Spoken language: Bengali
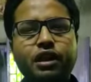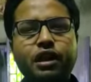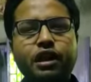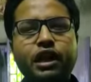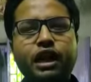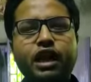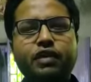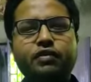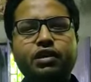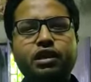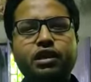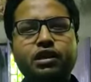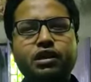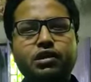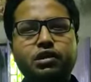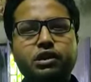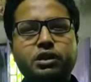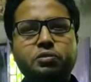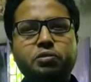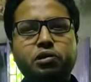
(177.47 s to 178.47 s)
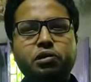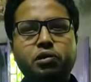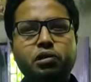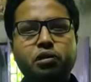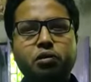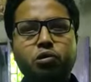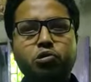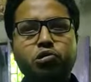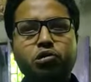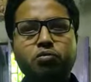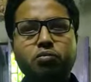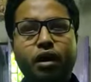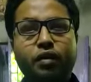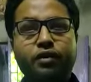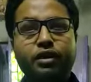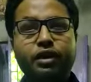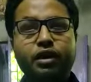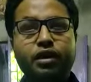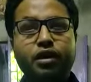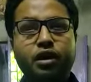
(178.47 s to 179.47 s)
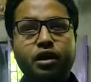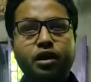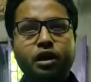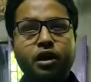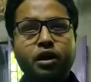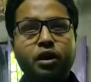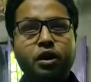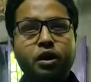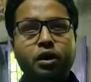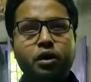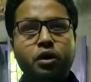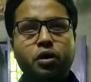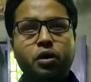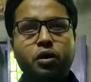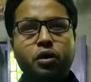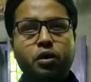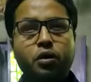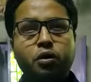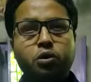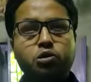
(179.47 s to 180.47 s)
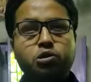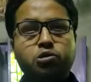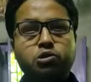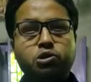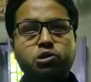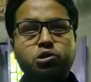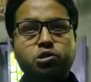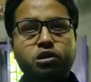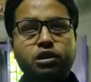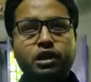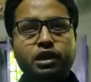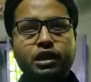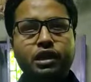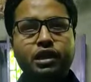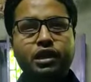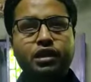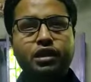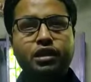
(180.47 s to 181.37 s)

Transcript: এখানে আমার জীবন নতুনভাবে নতুন স্রোতে